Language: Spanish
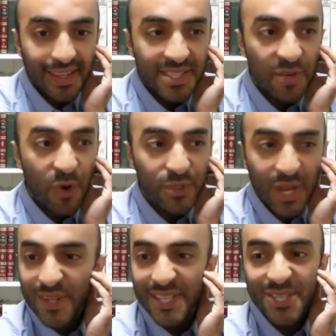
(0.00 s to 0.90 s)
Se fue a
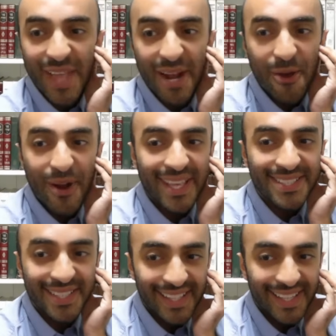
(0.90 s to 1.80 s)
buscar un diccionario a ver qué
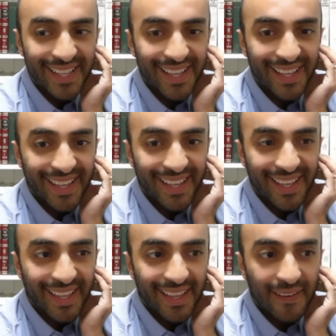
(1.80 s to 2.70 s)
es. ¿Qué
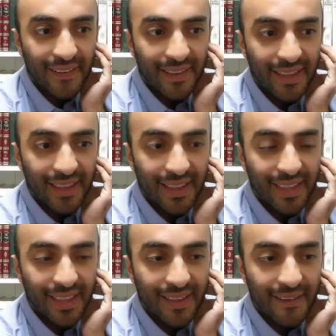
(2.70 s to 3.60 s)
quiere justificar? ¿Que
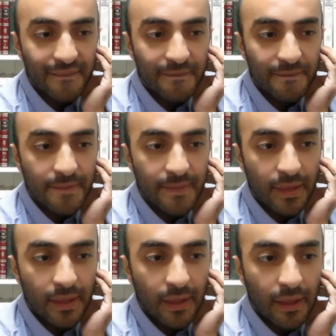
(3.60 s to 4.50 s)
mataron a niños
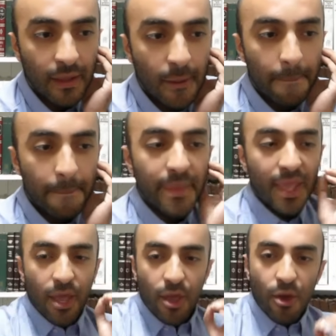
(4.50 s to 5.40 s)
palestinos?
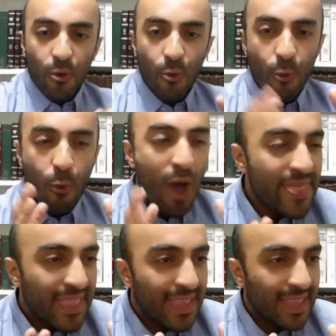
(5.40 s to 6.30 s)

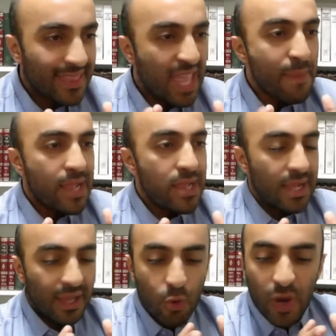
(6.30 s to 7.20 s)
Juan, dime,
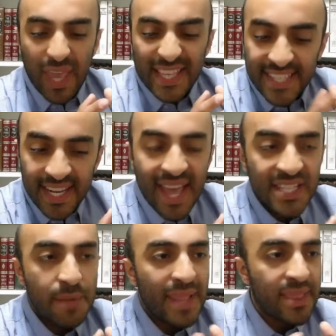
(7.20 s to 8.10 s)
que Siria
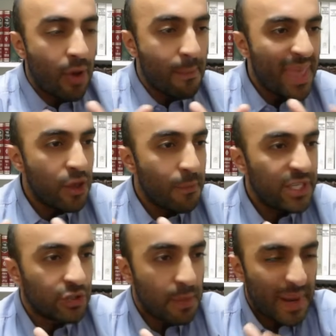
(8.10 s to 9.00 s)
haya matado a medio
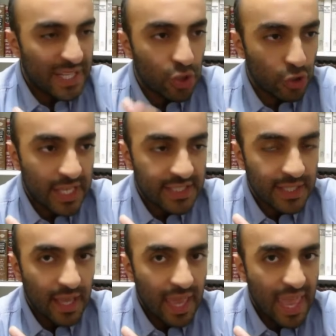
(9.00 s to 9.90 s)
millón de personas
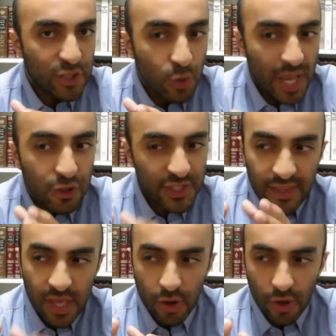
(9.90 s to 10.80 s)
es un
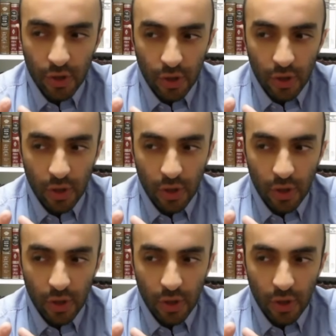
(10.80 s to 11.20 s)
genocidio.